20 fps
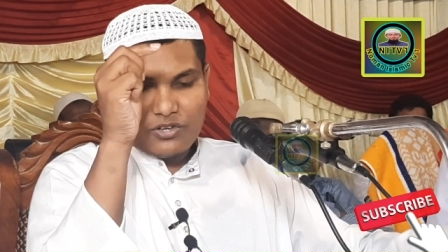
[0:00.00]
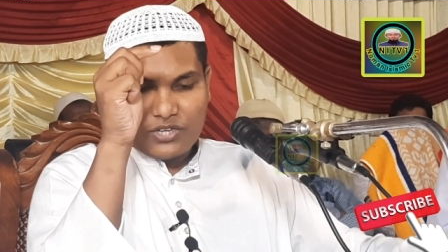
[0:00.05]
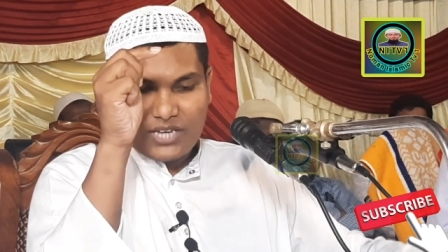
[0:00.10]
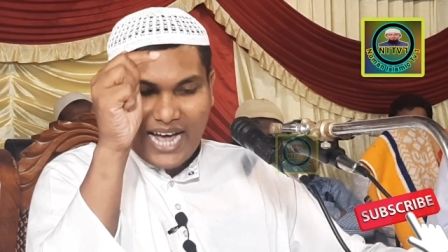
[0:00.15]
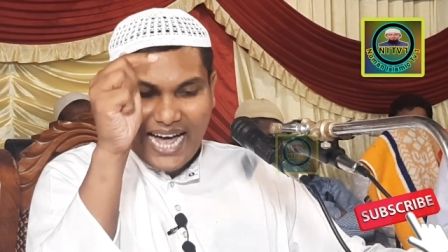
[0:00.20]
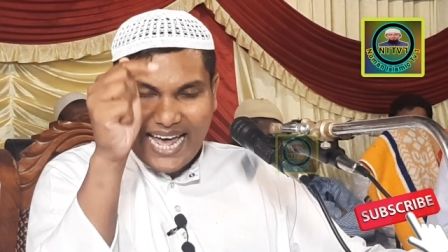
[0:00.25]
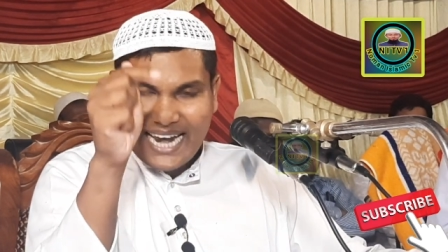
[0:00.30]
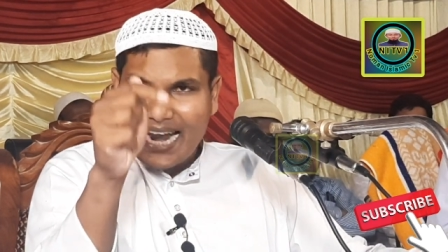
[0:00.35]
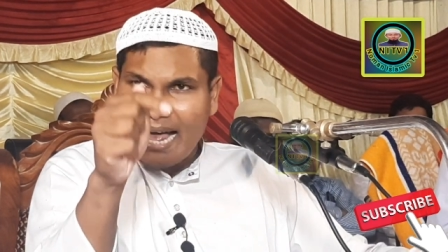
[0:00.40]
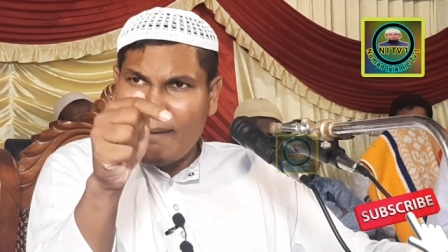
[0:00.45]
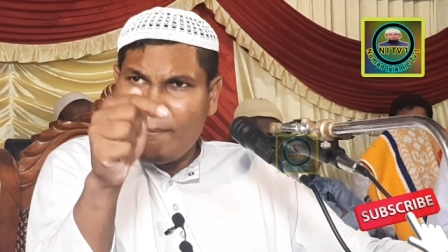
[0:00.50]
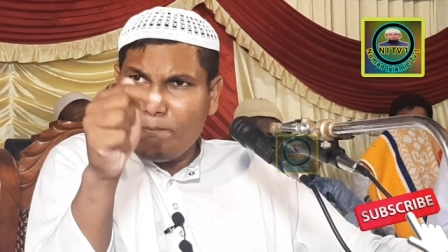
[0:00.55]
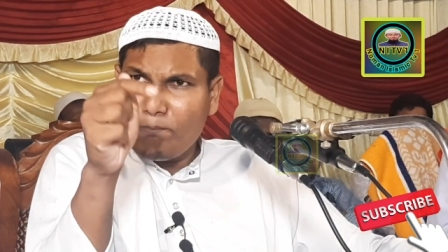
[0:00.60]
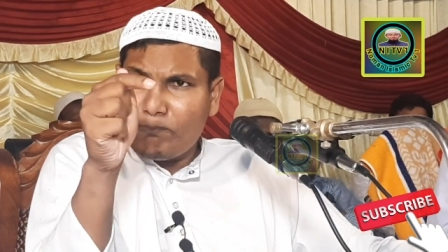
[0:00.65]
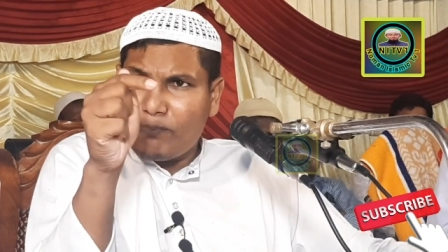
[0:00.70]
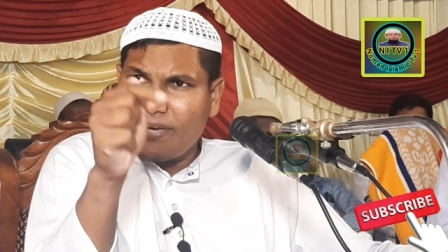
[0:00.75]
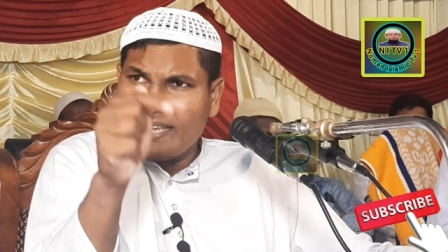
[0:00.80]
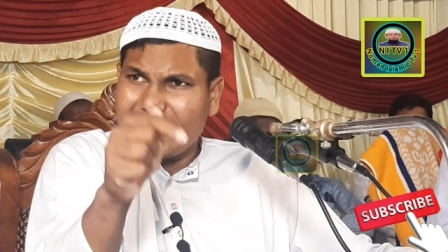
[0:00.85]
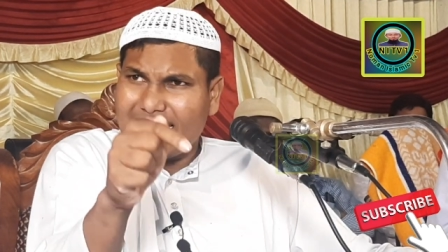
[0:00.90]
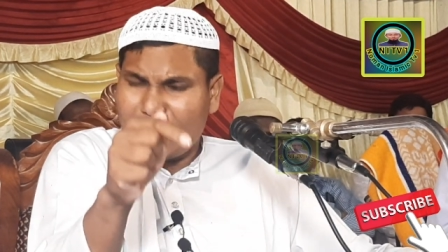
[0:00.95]
সালাম
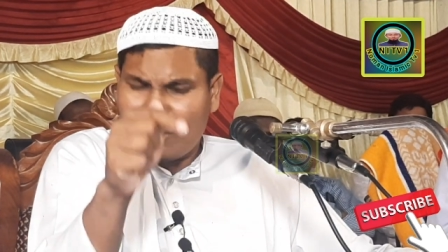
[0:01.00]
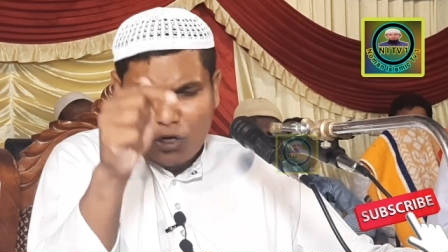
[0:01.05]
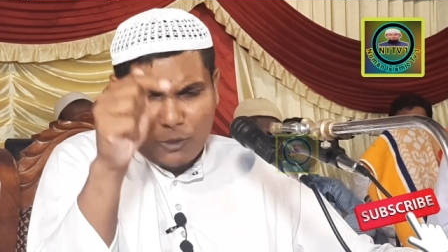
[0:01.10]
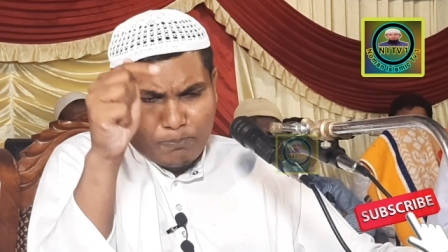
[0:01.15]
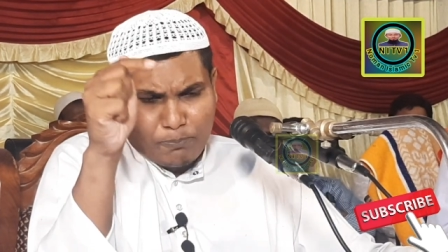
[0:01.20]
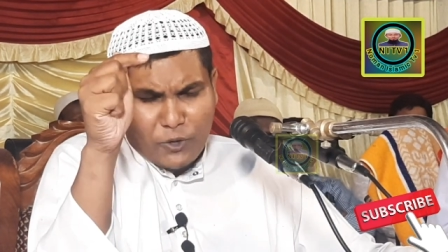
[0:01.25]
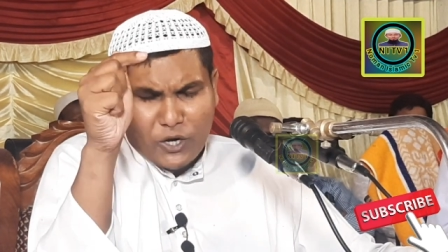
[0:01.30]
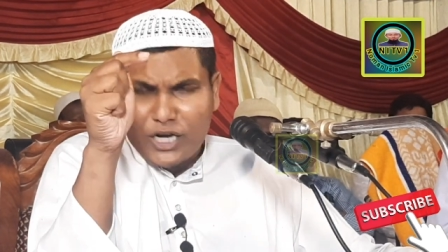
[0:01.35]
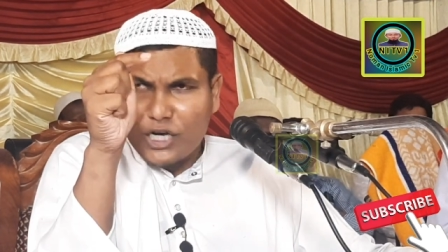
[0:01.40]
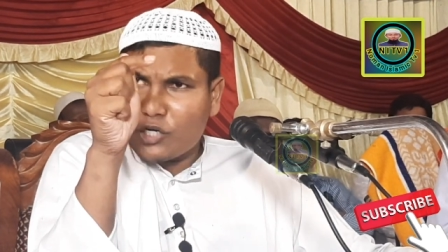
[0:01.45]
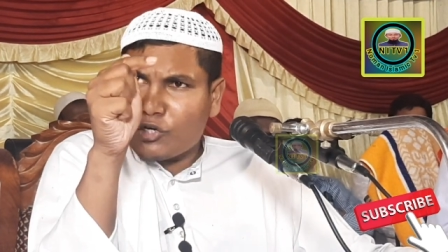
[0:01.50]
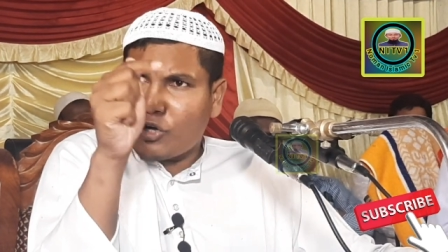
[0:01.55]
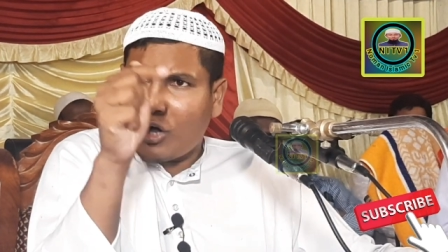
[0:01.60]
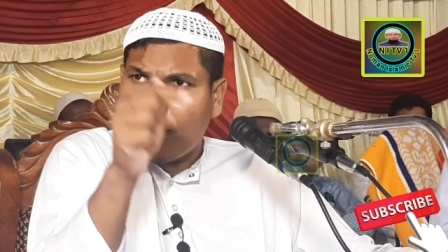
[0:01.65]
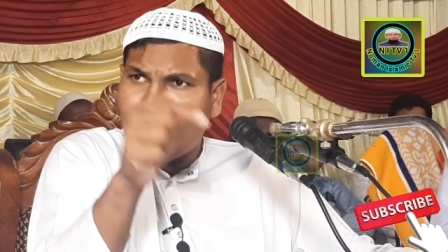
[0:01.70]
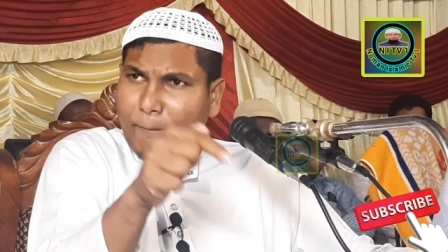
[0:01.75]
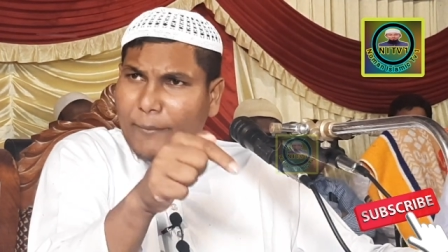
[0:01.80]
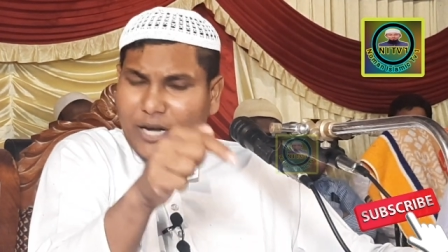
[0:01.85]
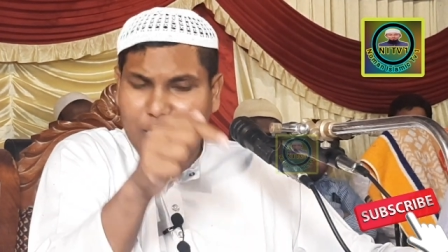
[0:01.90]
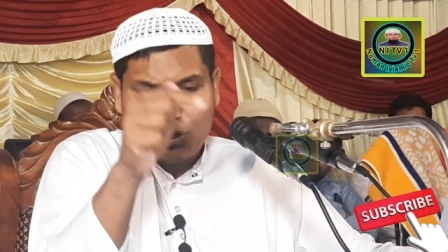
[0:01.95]
ফেরানোর পরে
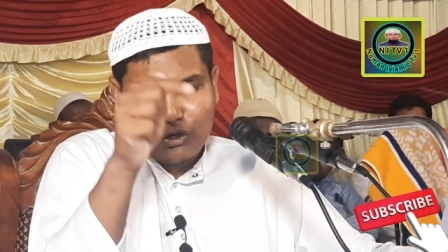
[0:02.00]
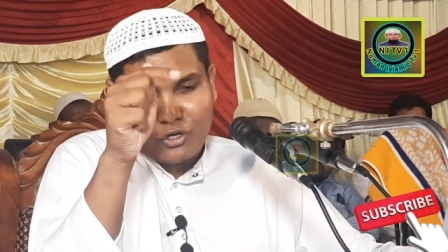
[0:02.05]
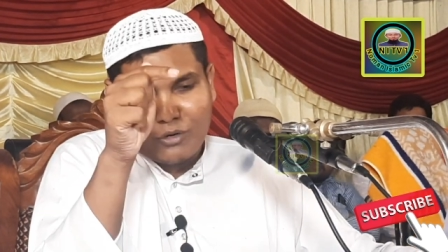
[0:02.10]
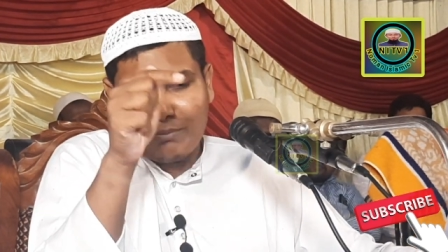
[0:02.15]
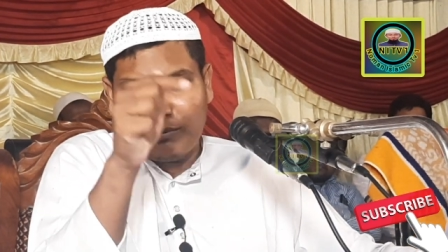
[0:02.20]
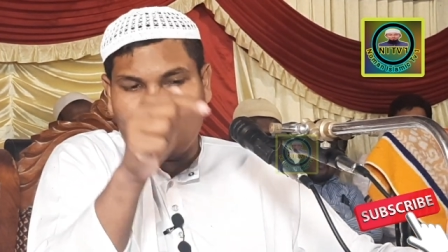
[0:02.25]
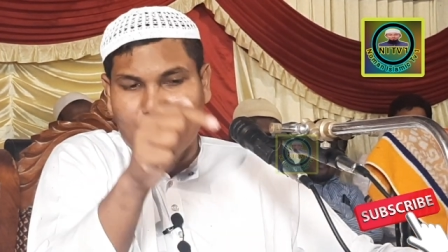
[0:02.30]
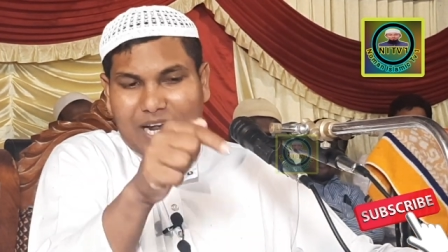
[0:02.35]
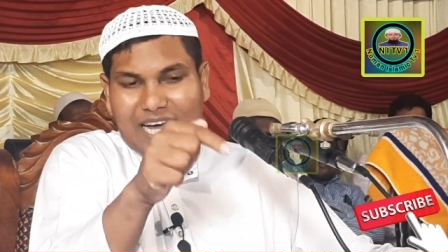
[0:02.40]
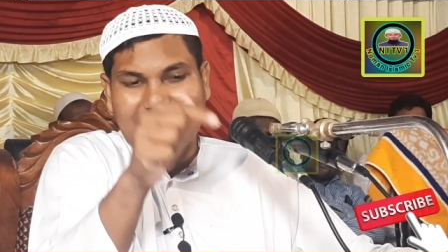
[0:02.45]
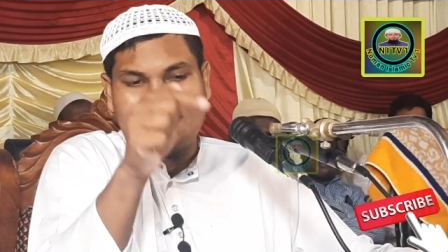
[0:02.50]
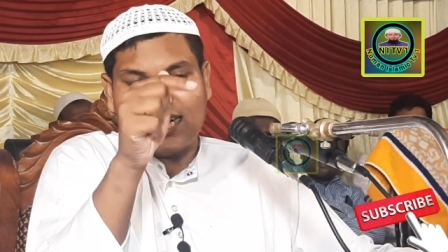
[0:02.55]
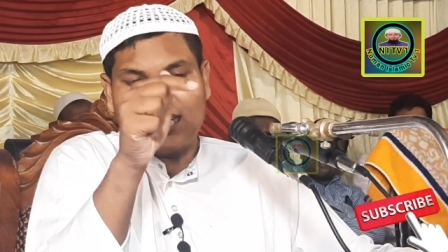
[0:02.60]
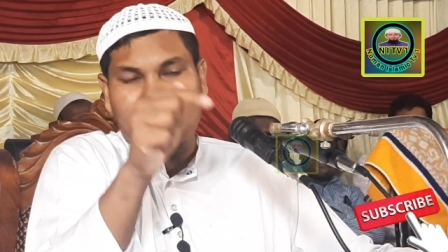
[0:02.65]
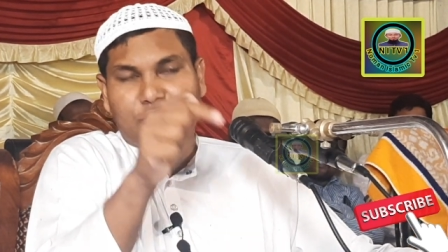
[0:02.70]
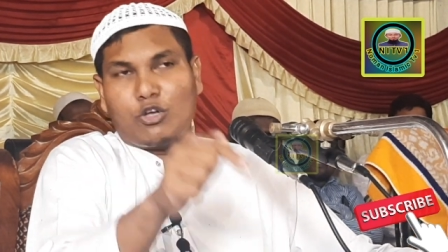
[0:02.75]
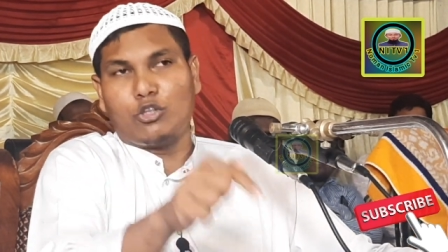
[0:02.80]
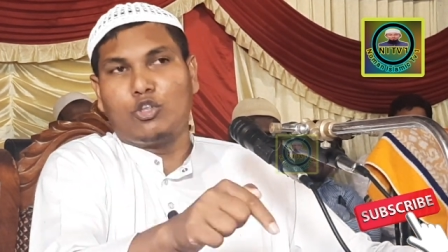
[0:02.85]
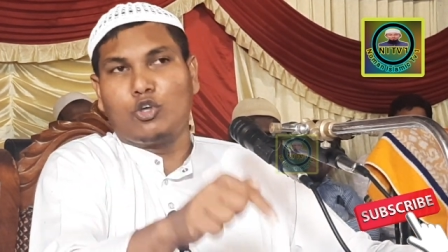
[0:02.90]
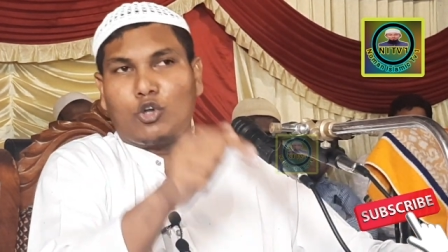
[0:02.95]
সম্মিলিত মোনাজাত
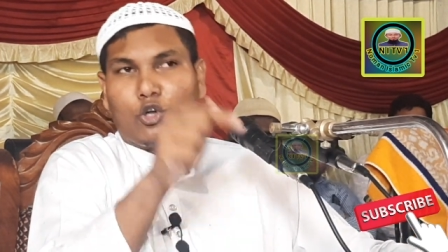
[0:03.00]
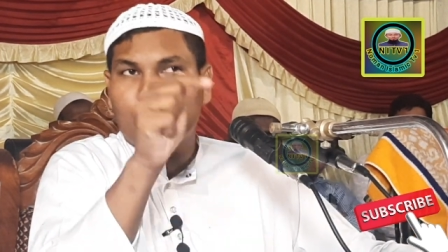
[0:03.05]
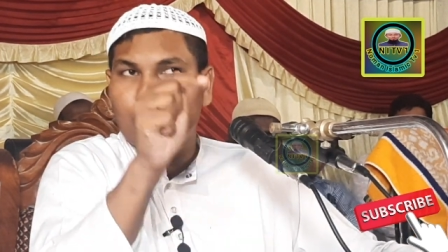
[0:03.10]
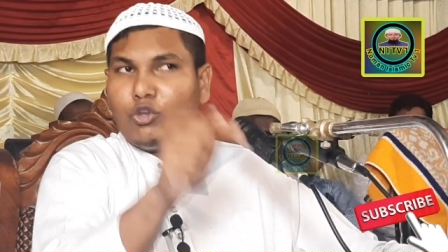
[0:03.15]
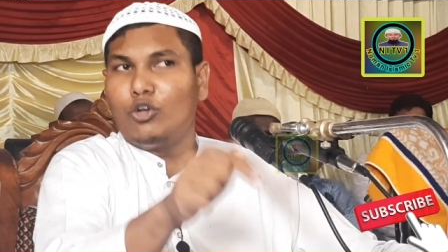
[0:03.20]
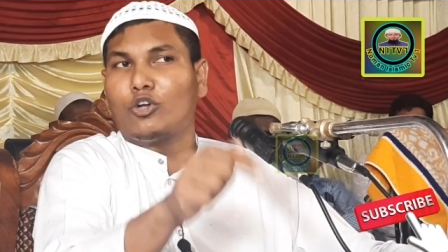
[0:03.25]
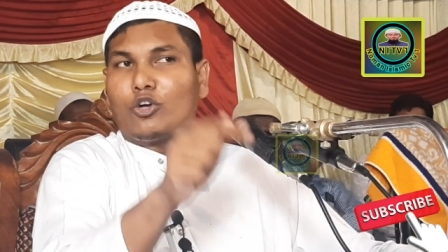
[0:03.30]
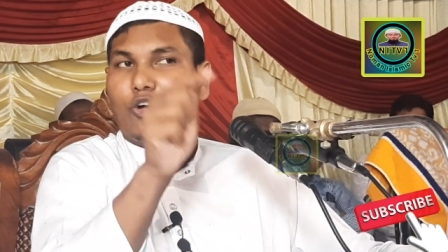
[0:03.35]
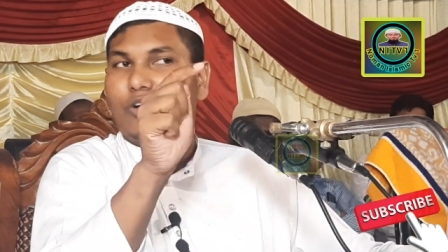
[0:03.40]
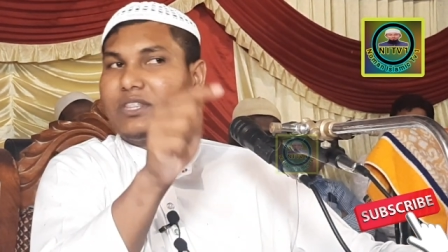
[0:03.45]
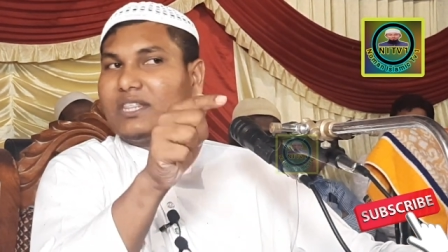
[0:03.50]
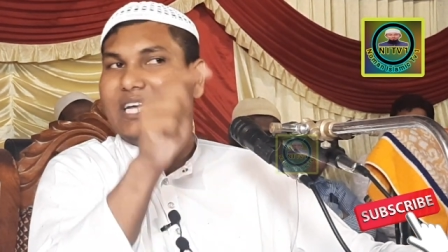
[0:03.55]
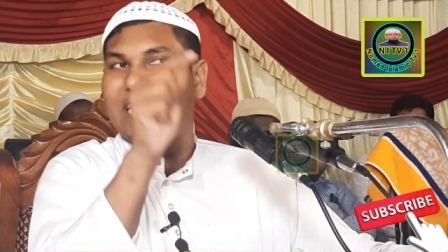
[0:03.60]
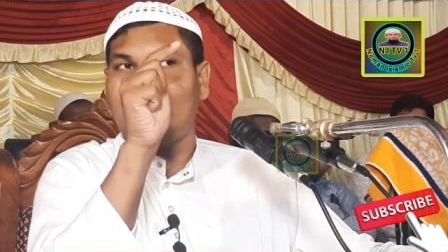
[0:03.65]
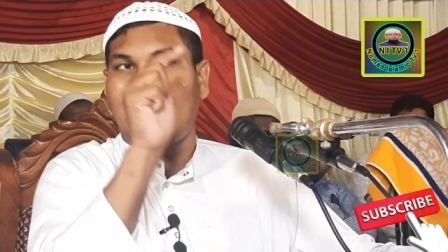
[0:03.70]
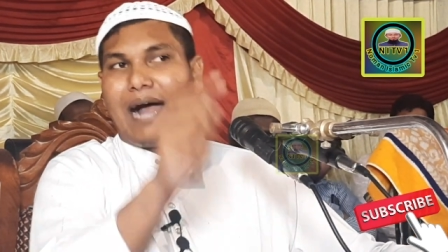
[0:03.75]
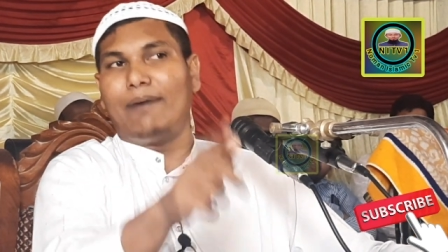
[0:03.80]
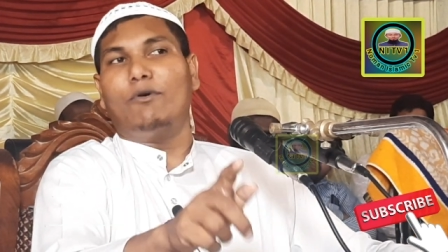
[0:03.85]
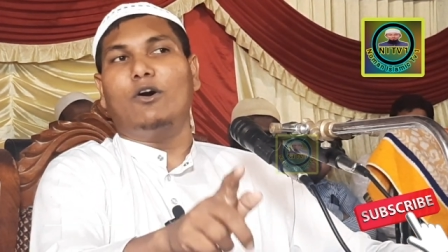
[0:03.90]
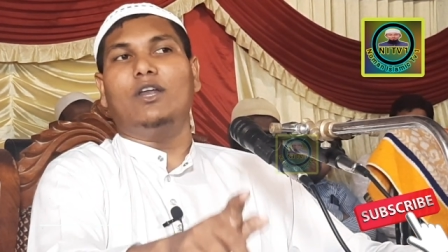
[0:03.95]
যদি রসুল করতে
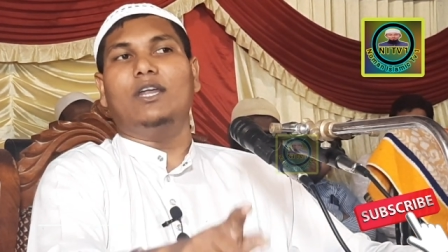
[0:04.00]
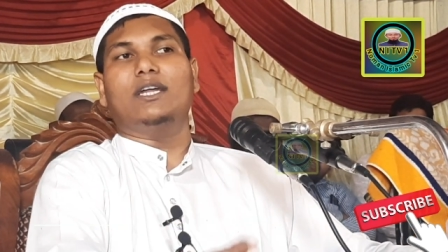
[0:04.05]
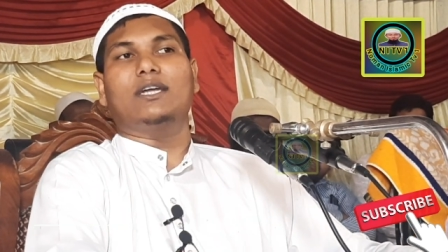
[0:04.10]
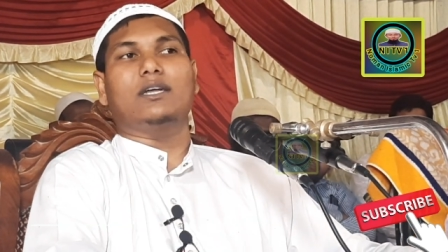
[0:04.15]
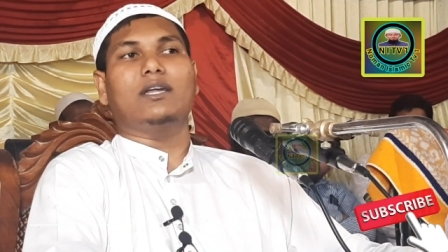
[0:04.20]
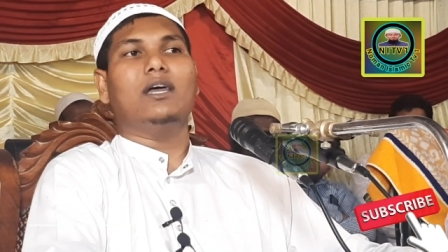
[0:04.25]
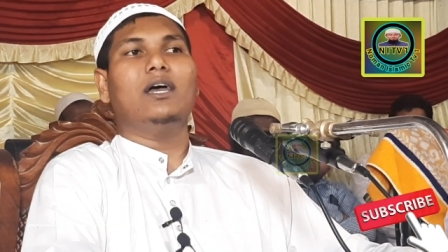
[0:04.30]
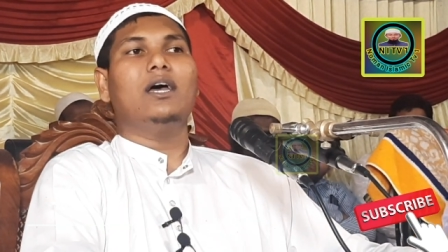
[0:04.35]
না বলেন